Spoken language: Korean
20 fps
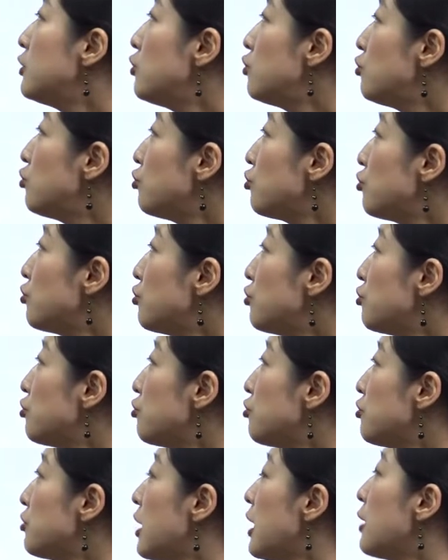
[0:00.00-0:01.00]

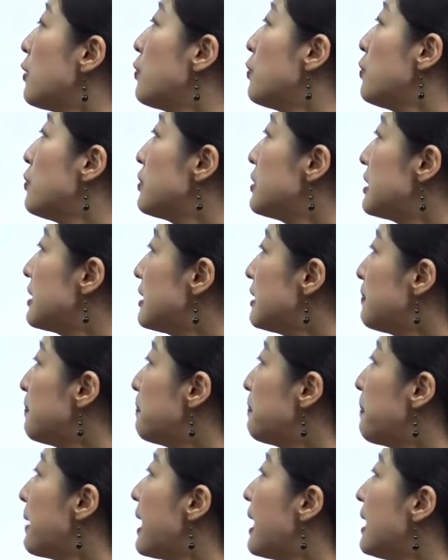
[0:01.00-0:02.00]
축축하고
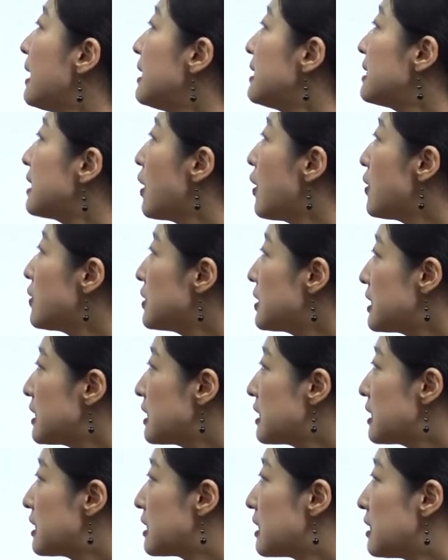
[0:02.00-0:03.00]
습한
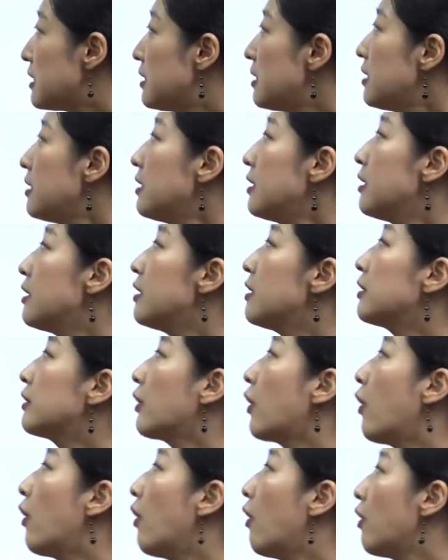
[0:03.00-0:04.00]
서식지를
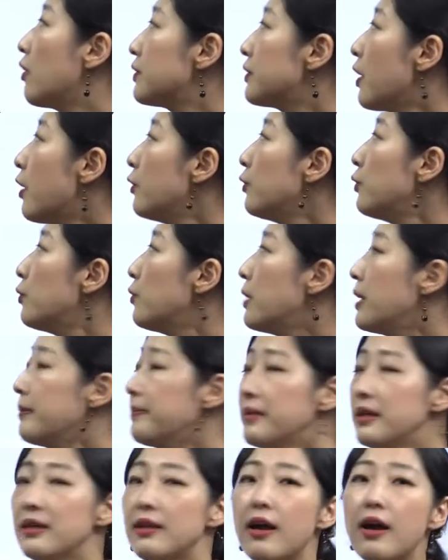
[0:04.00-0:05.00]
더
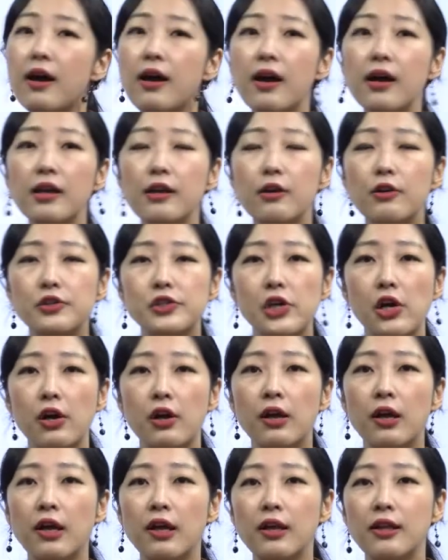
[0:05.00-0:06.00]
선호합니다 이거죠.
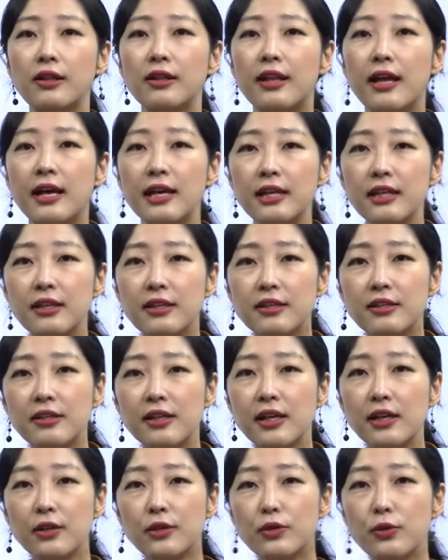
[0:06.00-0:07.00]

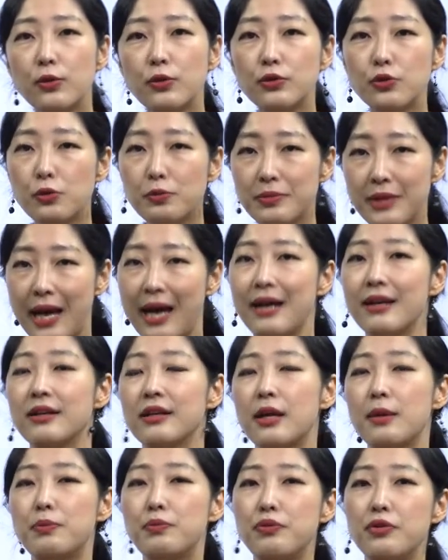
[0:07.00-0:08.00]
like하고 좀
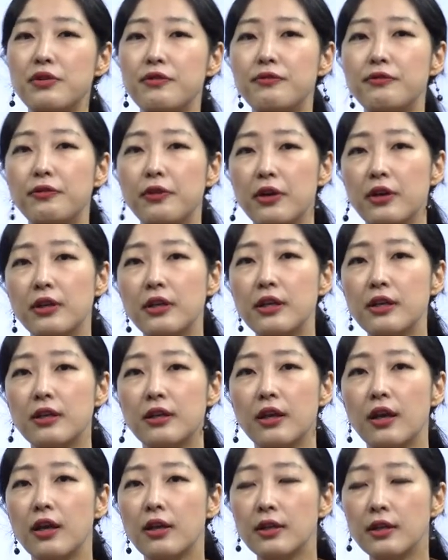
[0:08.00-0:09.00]
다르게
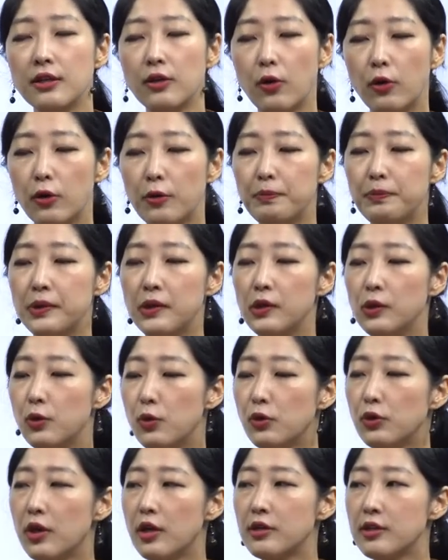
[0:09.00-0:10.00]
prefer는 여러
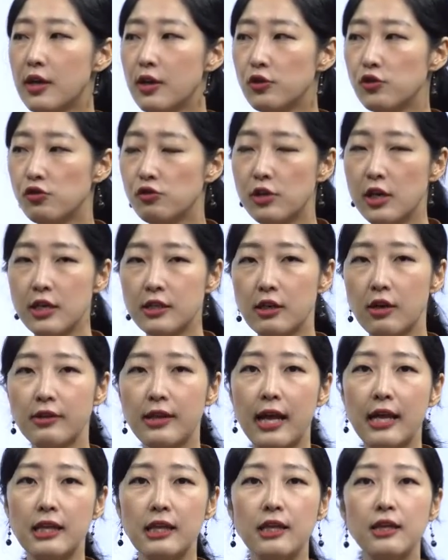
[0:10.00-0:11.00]
비교 대상 중에서
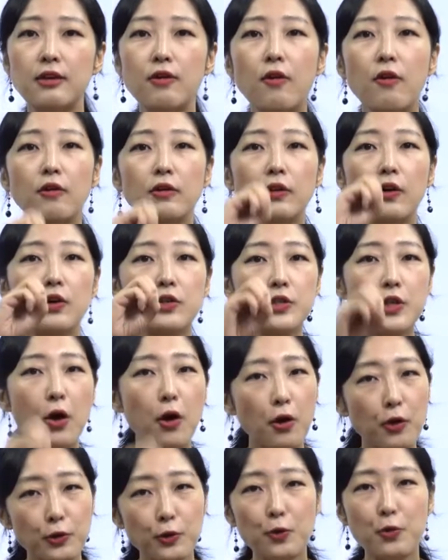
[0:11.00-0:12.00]
난 이걸 더
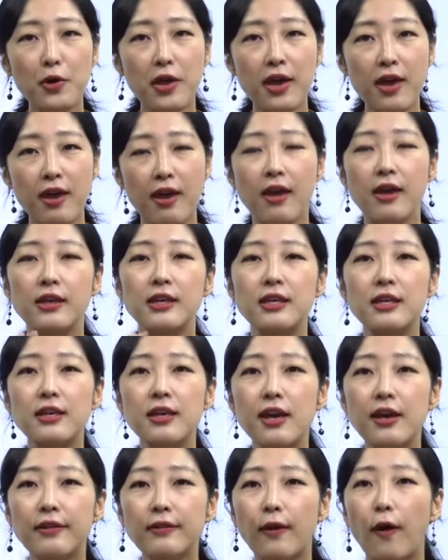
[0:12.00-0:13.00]
선호해,
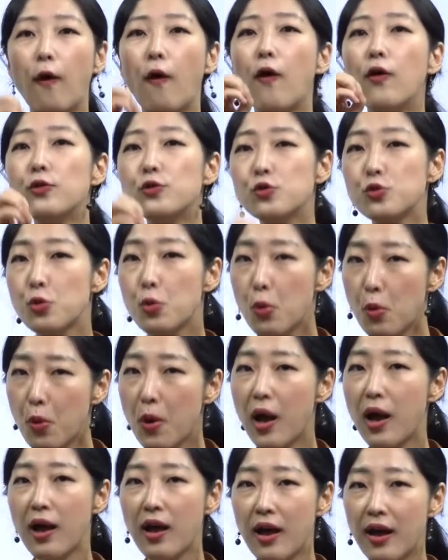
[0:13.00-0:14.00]
이게 더
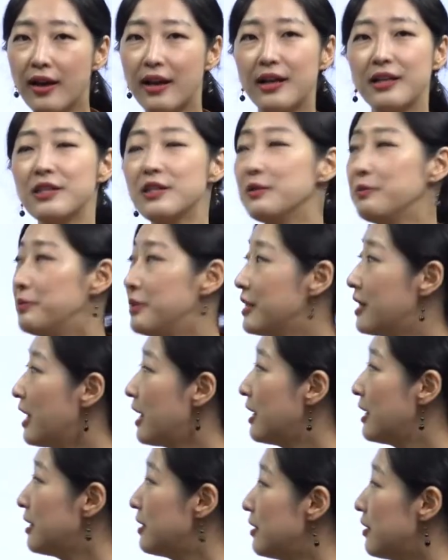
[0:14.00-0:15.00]
좋아 라는
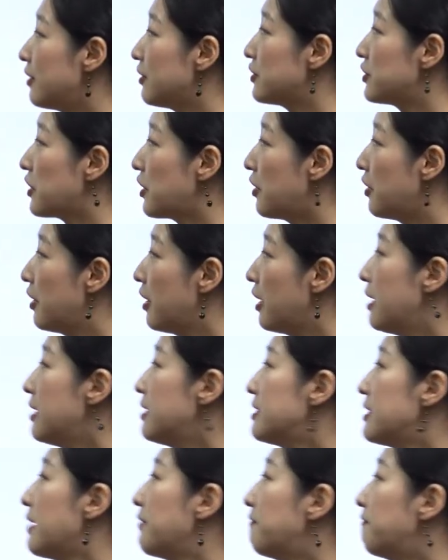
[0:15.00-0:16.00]
의미가 있는 거죠.
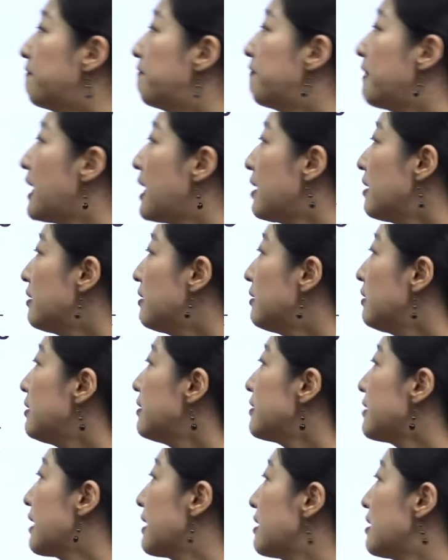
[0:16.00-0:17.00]
자,
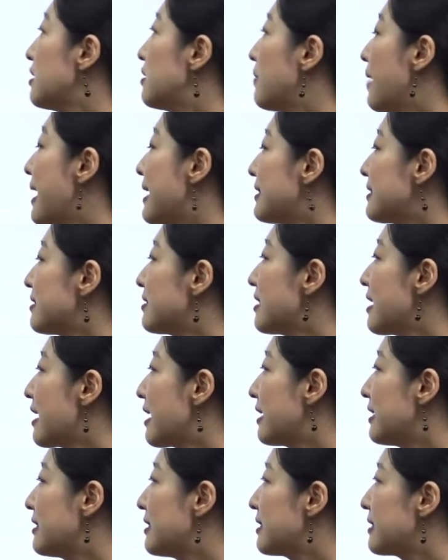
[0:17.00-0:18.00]
fields and
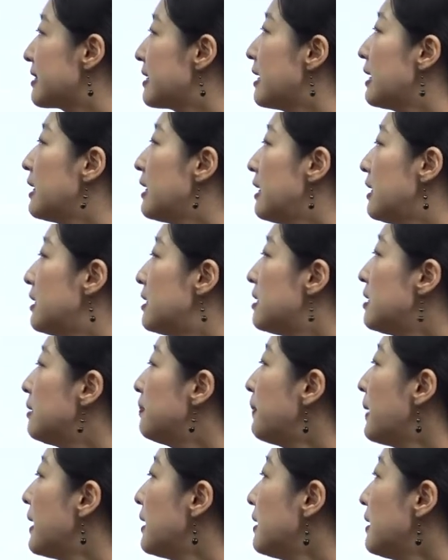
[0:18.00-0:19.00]
grasslands 이
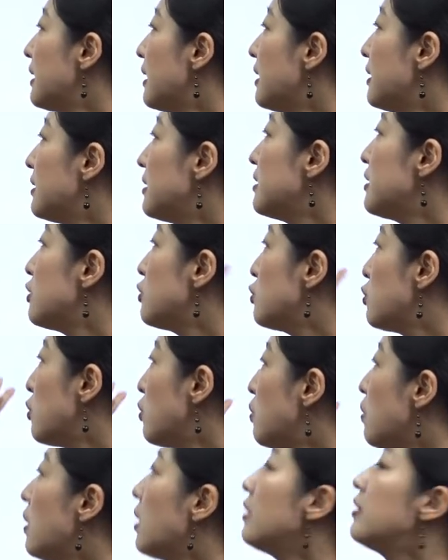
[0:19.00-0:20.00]
들판이라든지
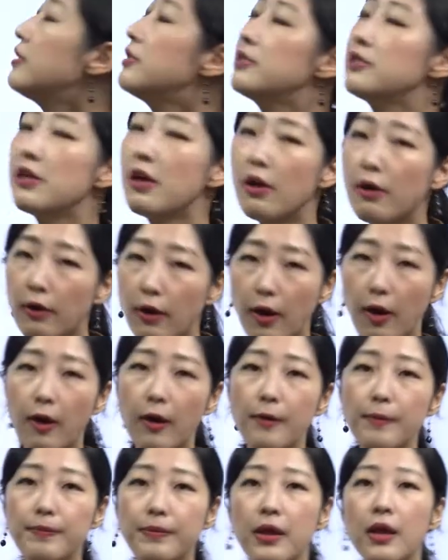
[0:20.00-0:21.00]

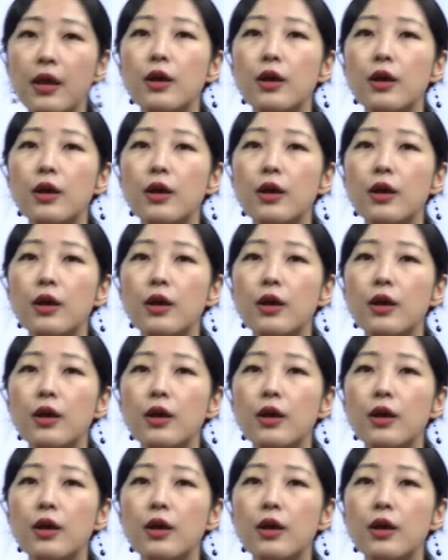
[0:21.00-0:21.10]
초원처럼